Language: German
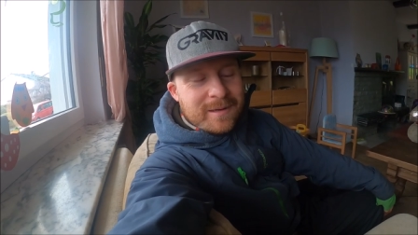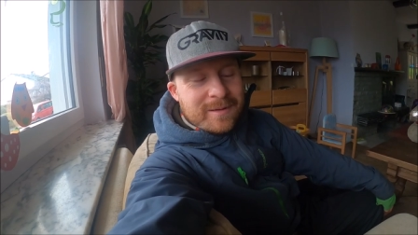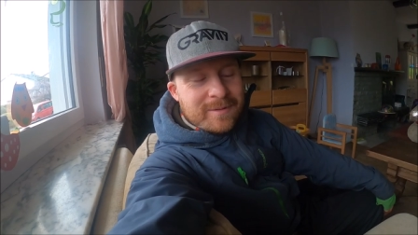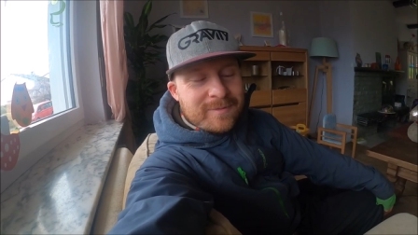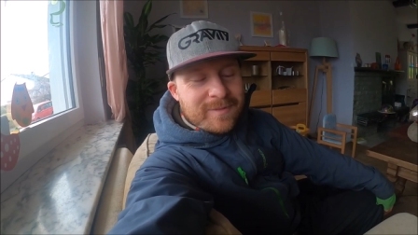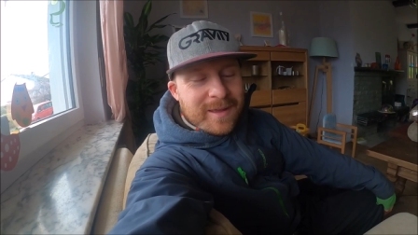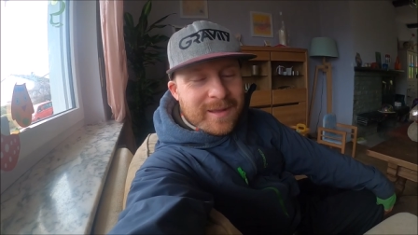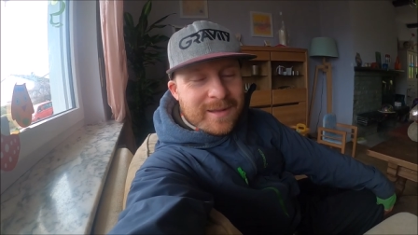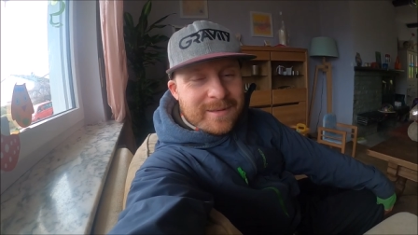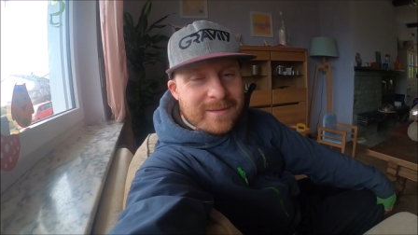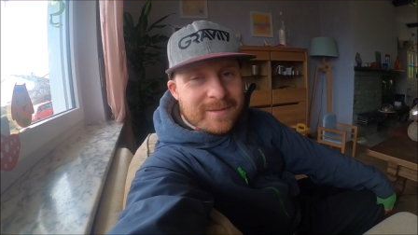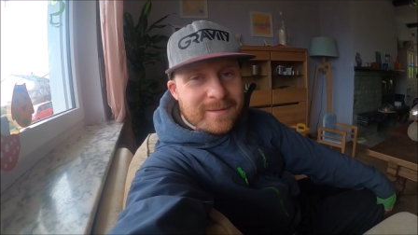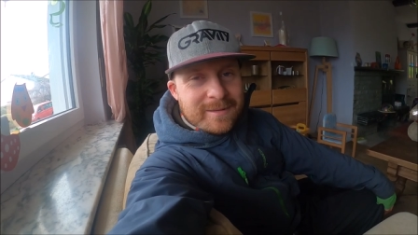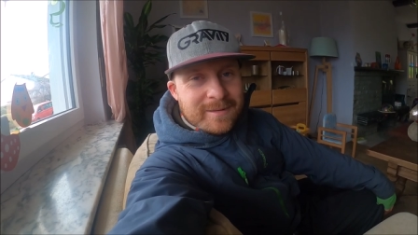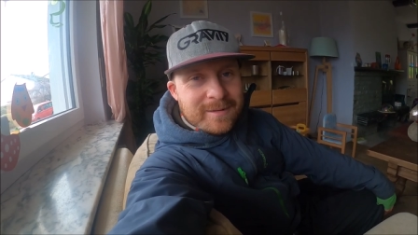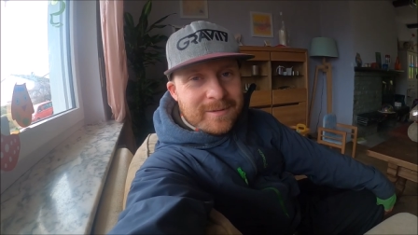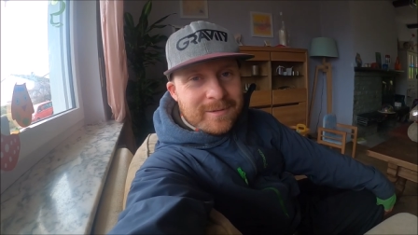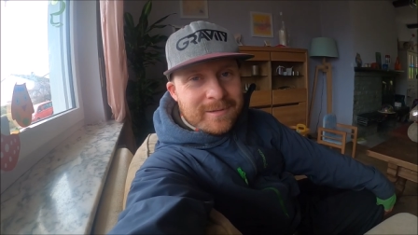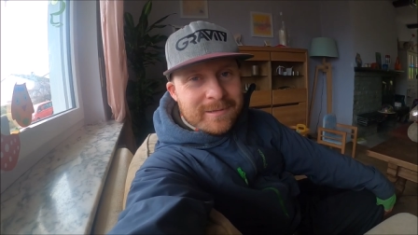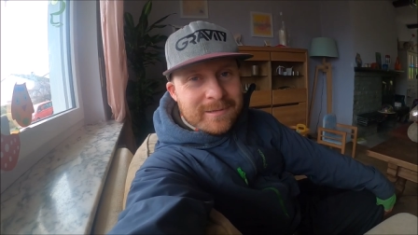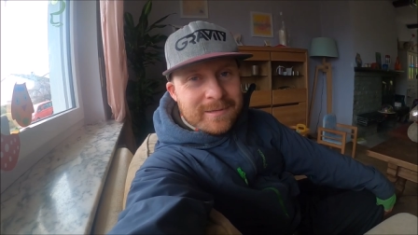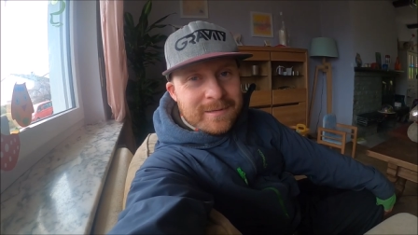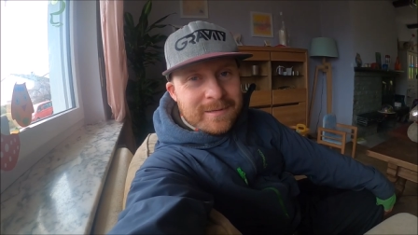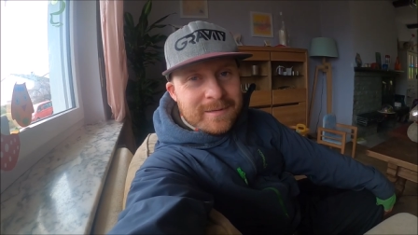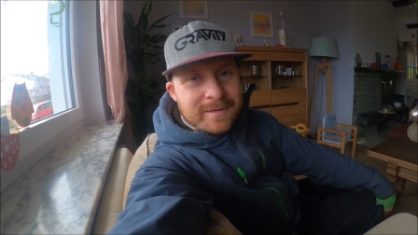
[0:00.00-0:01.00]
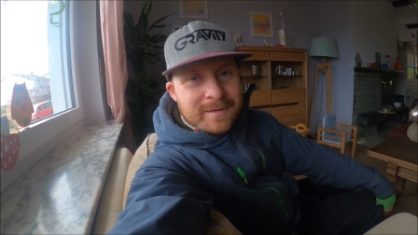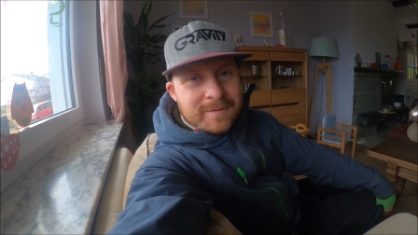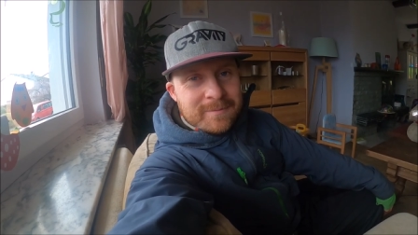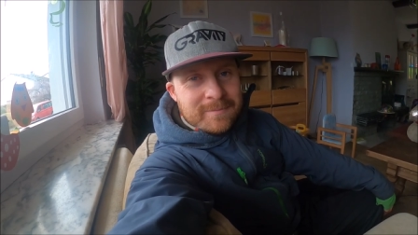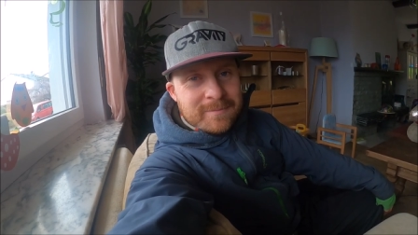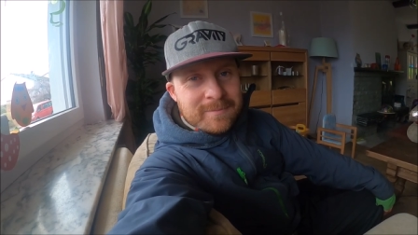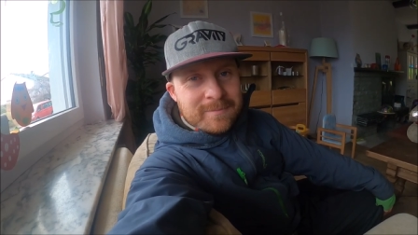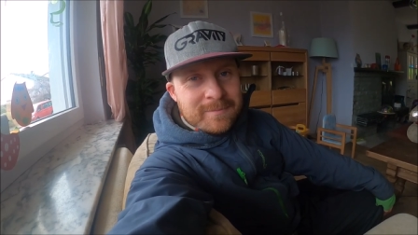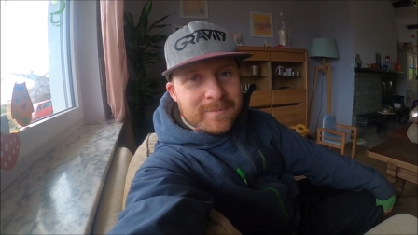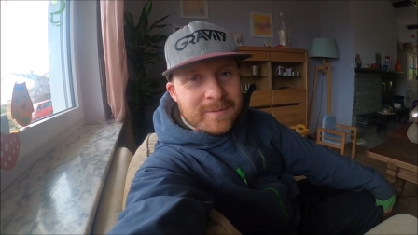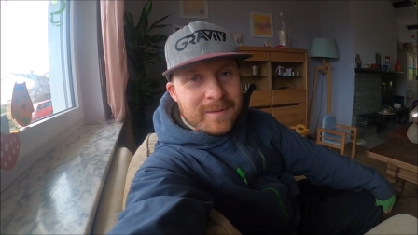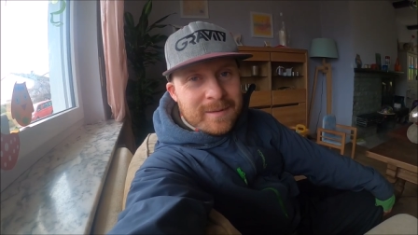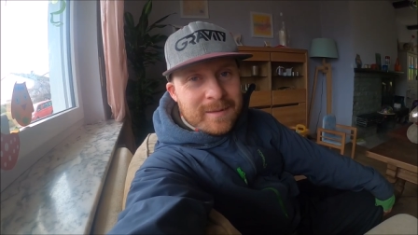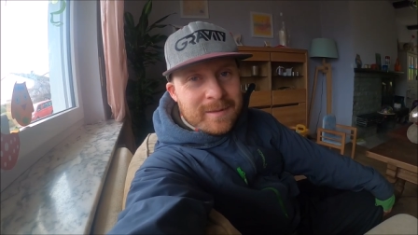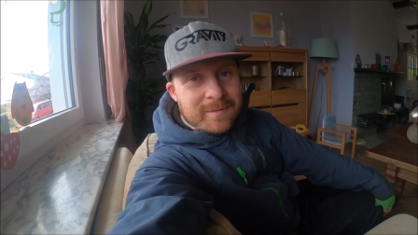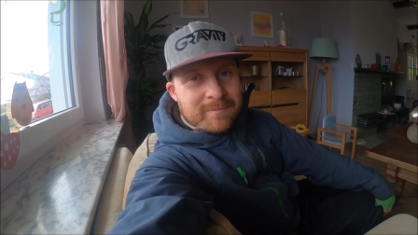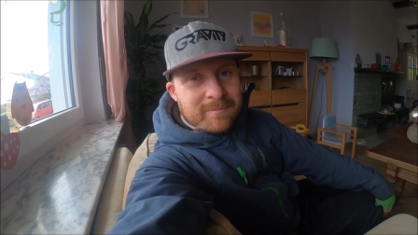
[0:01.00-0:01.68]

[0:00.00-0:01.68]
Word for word: Infekte und ähm,